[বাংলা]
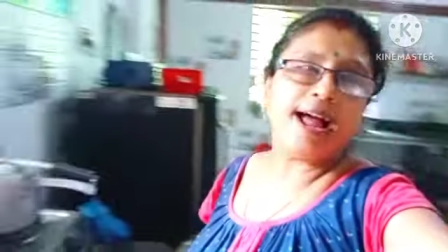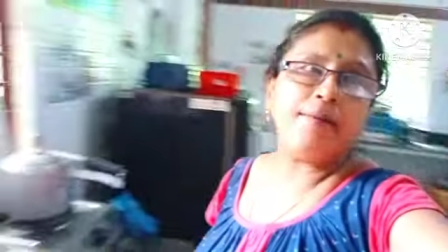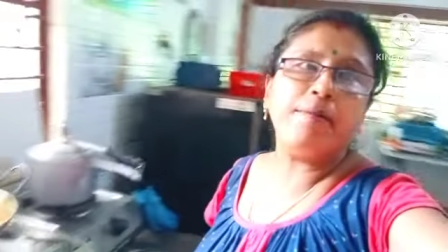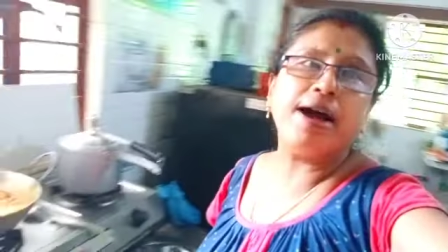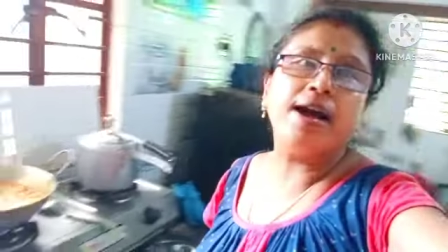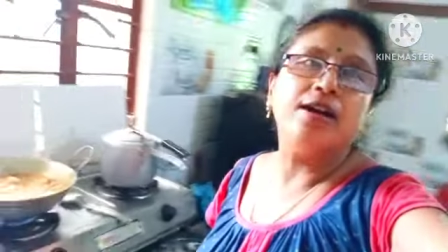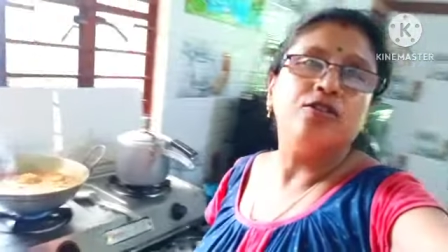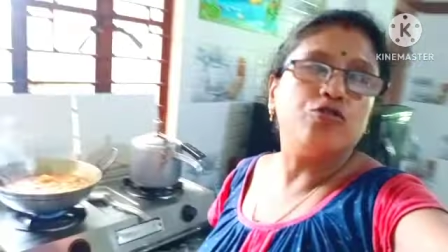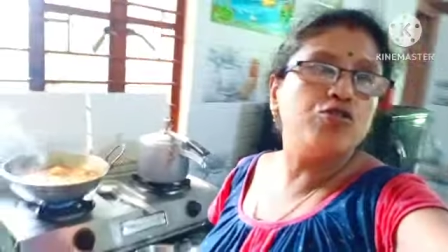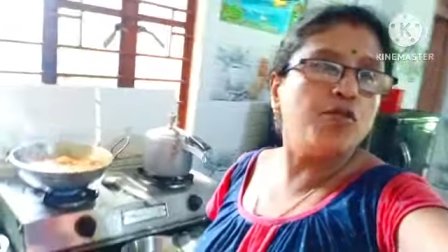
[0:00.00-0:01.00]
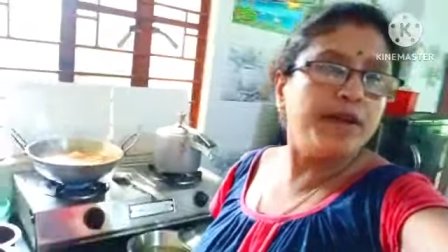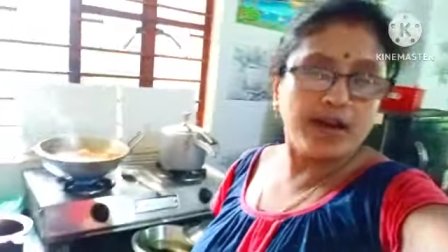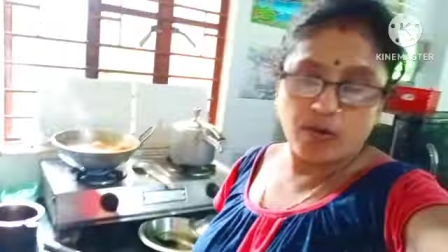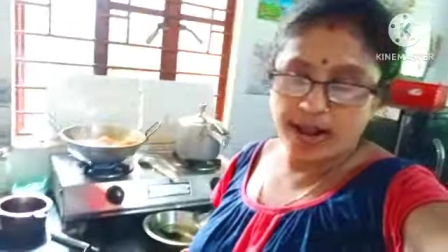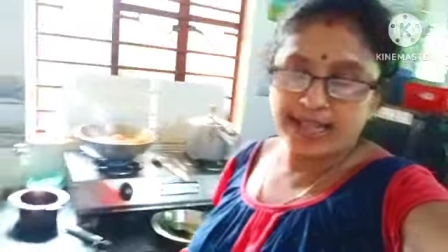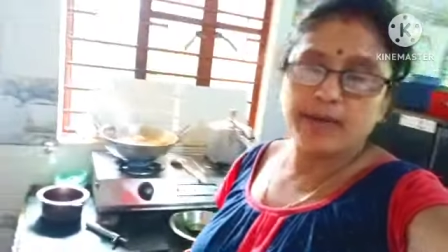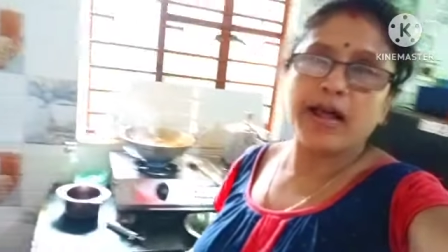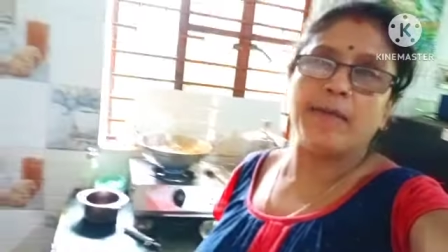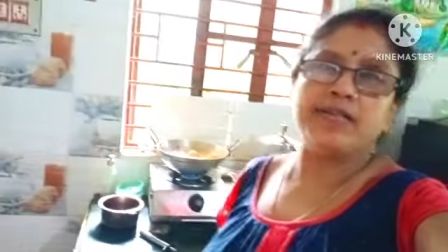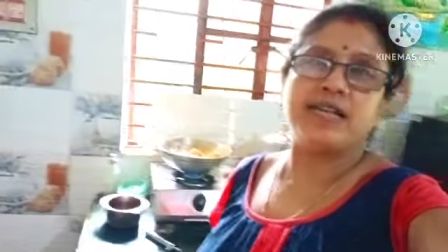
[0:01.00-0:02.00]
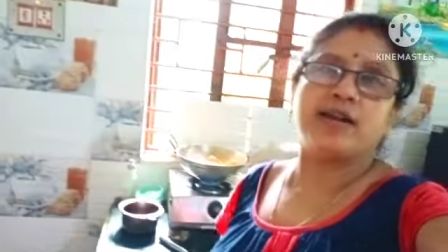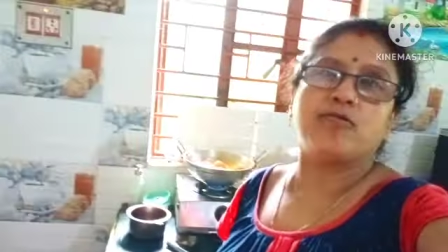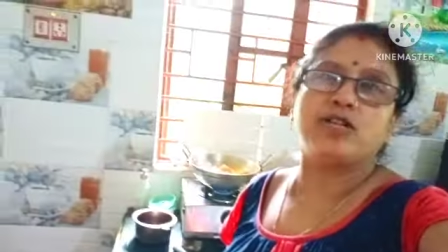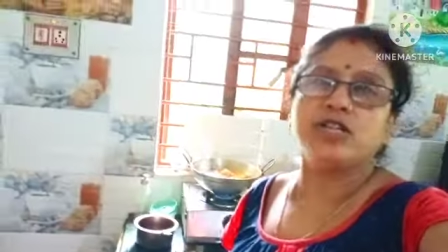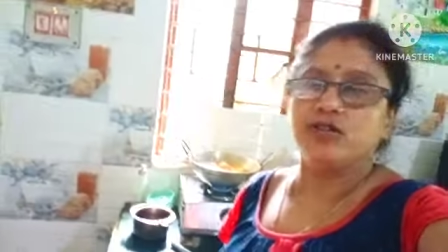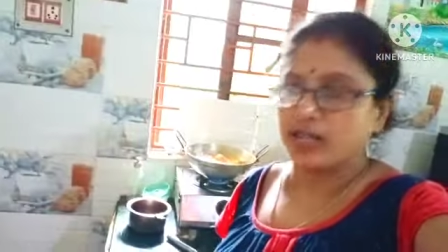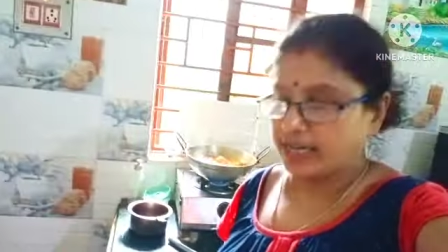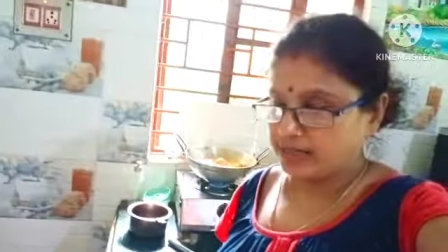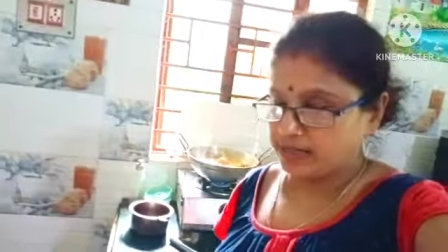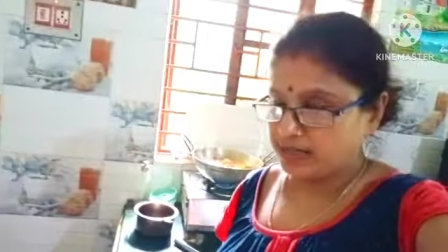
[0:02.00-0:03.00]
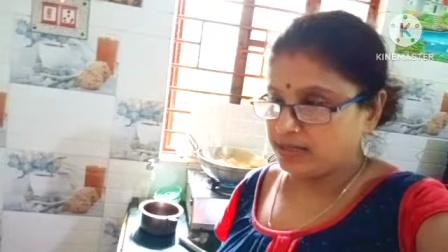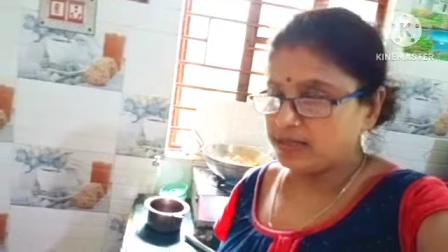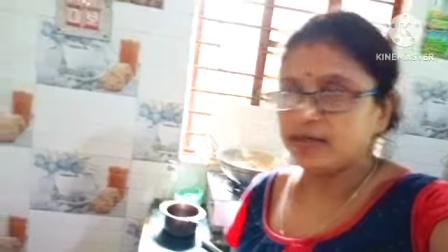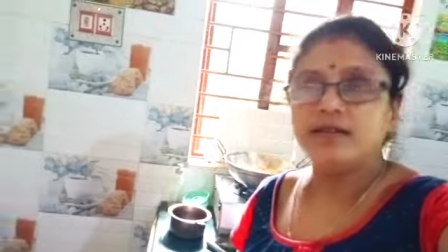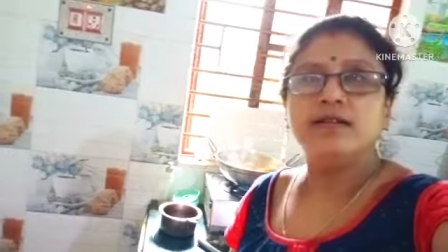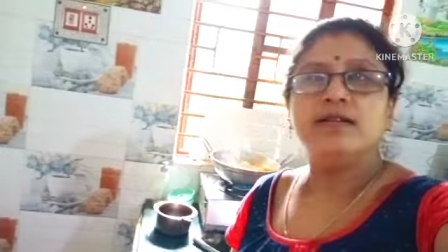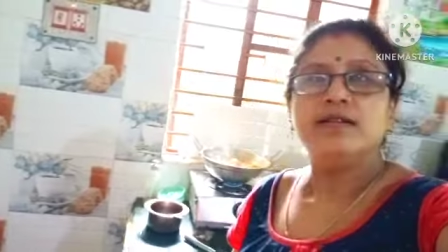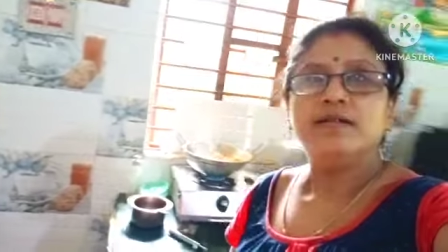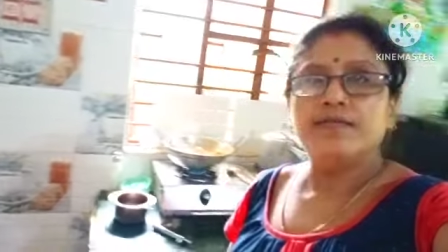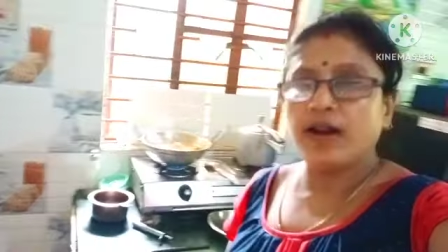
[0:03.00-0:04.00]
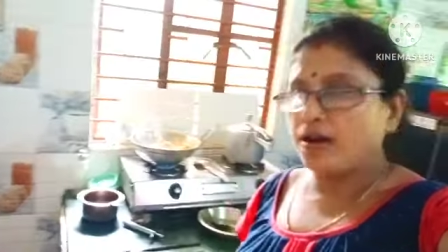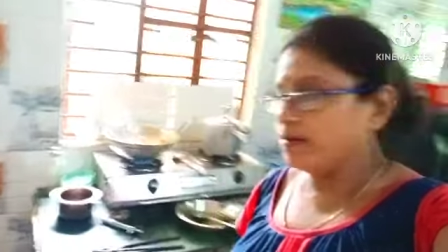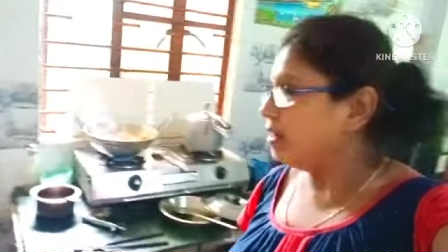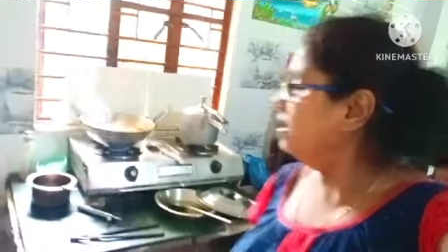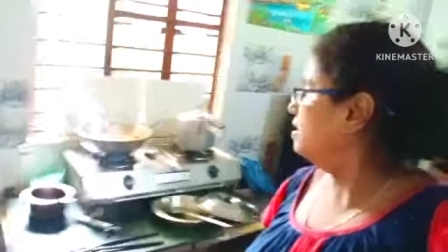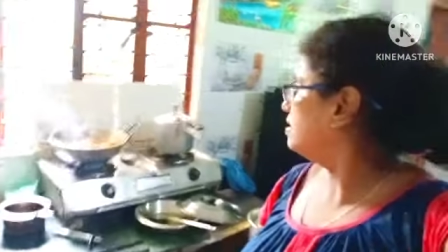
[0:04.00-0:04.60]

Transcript: আয় বাবা তুই তোর মেরে করে আয় তারপরে আমি স্নান করে এসে তোদের খেতে দিই ভালো হবে না